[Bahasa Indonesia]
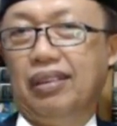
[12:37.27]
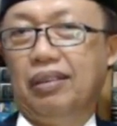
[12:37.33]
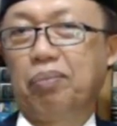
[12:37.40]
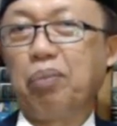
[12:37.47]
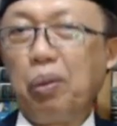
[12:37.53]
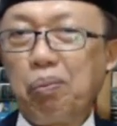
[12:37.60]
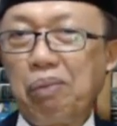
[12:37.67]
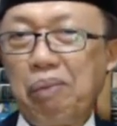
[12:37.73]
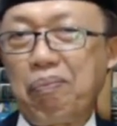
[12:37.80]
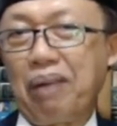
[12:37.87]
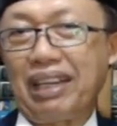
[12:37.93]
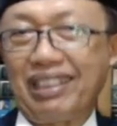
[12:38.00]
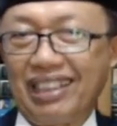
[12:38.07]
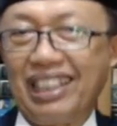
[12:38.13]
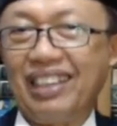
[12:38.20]
bumi
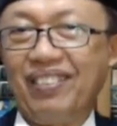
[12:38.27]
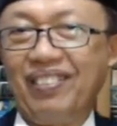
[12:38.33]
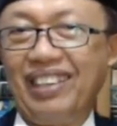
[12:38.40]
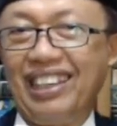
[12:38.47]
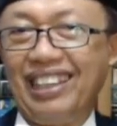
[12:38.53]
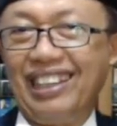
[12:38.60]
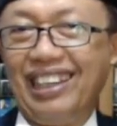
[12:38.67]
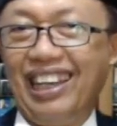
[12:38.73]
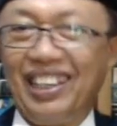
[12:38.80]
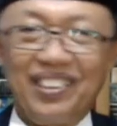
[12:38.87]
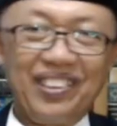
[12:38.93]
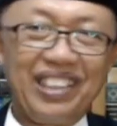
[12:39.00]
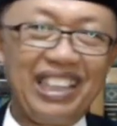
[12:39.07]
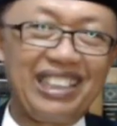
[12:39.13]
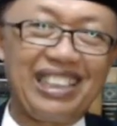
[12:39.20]
pertiwi
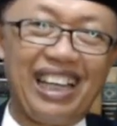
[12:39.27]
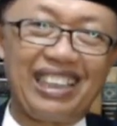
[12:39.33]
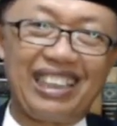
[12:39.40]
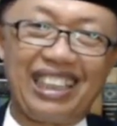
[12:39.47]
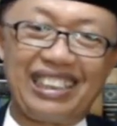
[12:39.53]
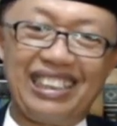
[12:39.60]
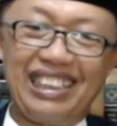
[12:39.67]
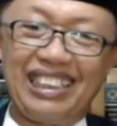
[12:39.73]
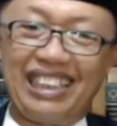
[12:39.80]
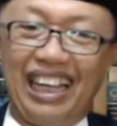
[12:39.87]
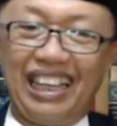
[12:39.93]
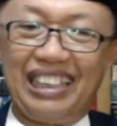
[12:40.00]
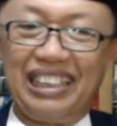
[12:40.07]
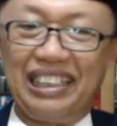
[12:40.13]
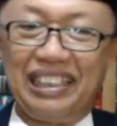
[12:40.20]
Indonesia tercinta
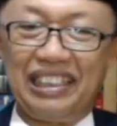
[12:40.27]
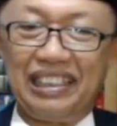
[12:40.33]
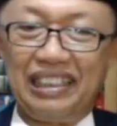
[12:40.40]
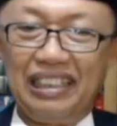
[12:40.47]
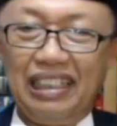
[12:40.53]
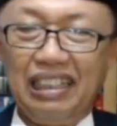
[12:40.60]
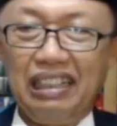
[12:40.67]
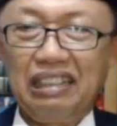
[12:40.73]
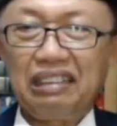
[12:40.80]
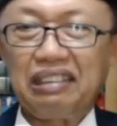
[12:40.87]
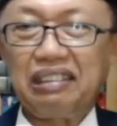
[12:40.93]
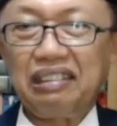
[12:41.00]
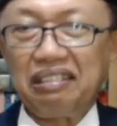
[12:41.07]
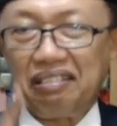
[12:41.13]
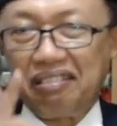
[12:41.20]
ini.
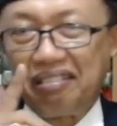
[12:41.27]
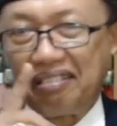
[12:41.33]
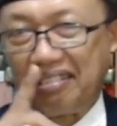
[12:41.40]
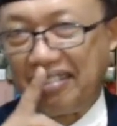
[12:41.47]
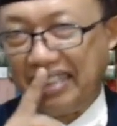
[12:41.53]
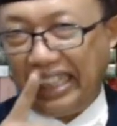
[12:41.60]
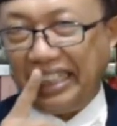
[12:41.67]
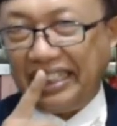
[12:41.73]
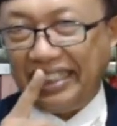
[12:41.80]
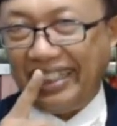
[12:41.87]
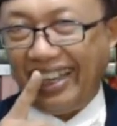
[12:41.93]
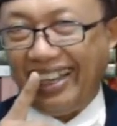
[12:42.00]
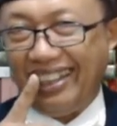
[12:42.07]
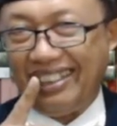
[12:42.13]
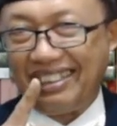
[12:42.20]

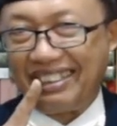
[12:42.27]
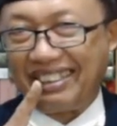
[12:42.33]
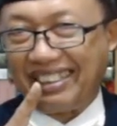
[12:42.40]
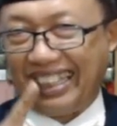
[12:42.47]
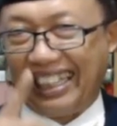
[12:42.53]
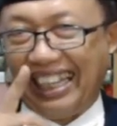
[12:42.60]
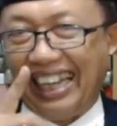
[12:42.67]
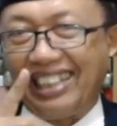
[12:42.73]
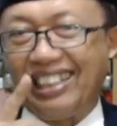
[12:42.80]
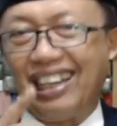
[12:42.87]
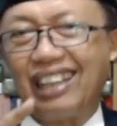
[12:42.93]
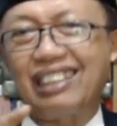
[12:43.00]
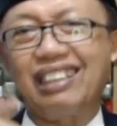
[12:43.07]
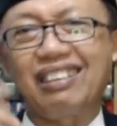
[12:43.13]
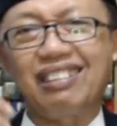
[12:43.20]
Tidak, sekali
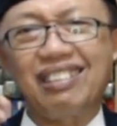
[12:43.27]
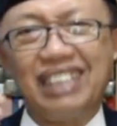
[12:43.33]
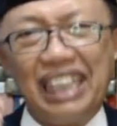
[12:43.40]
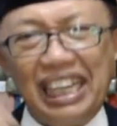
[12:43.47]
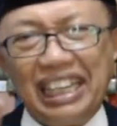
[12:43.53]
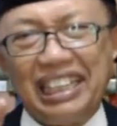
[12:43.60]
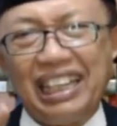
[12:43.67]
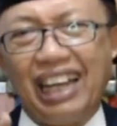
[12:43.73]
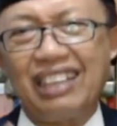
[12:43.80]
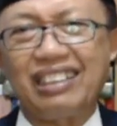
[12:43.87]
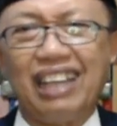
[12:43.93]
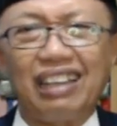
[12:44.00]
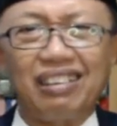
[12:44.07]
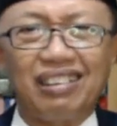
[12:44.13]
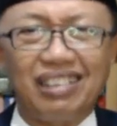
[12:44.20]
lagi tidak
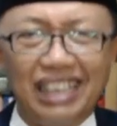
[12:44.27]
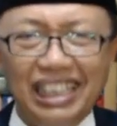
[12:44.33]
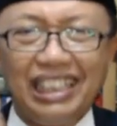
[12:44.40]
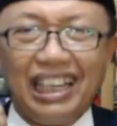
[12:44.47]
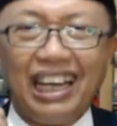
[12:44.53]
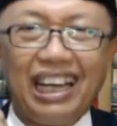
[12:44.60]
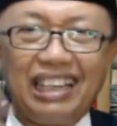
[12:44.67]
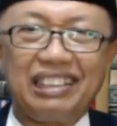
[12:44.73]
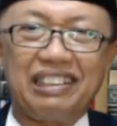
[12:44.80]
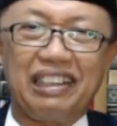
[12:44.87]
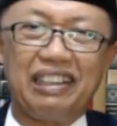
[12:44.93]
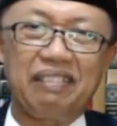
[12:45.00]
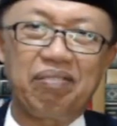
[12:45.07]
dan tidak ada